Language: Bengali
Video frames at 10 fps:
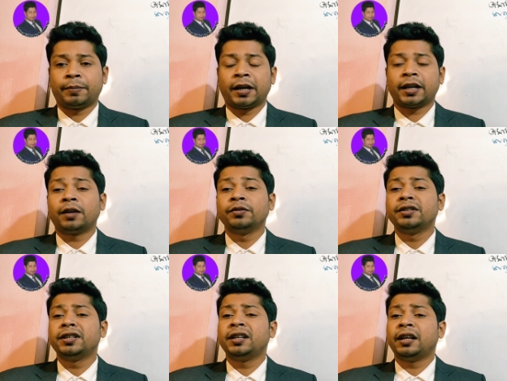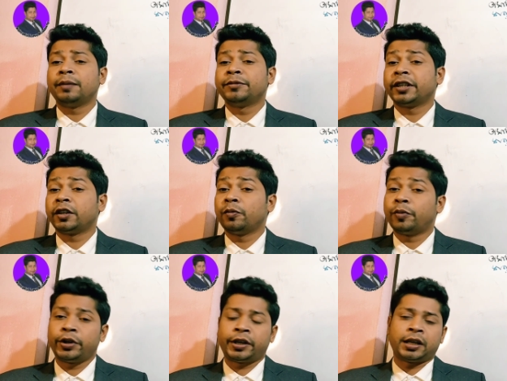বার কাউন্সিল এমসিকিউ
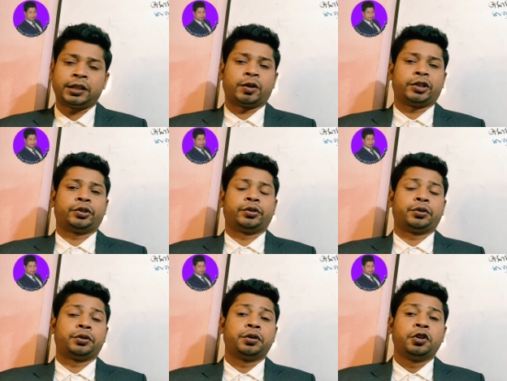পরীক্ষা দেওয়ার জন্য